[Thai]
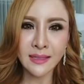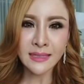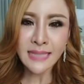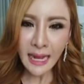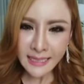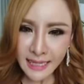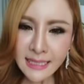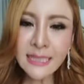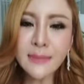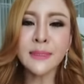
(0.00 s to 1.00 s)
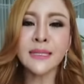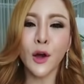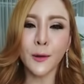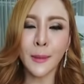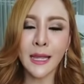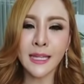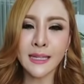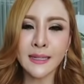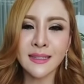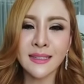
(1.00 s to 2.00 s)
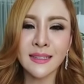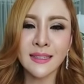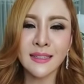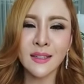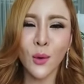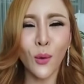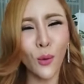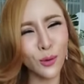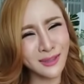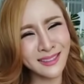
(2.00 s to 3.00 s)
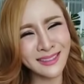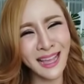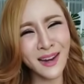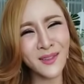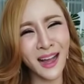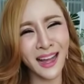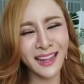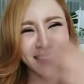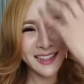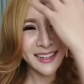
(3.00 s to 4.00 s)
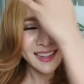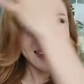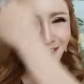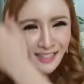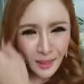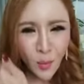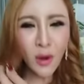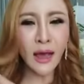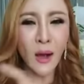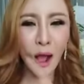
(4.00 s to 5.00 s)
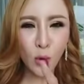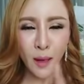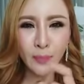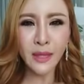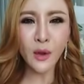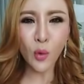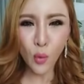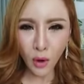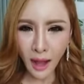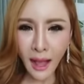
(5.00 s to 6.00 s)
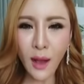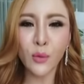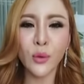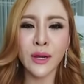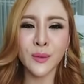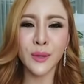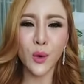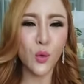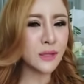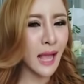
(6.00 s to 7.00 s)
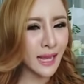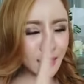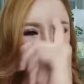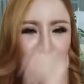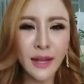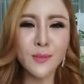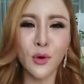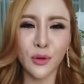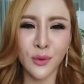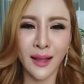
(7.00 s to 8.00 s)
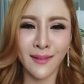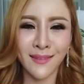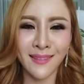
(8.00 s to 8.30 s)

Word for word: อยากได้เครื่องมือก่อนไหม โอ้โห ตื่นเต้นว่ะ เฮ้ย ถ้าพวกเราเอาแบบนี้ ครูก็เอาด้วยนะเว้ย ครูถ่ายทอดให้หมดอยู่แล้ว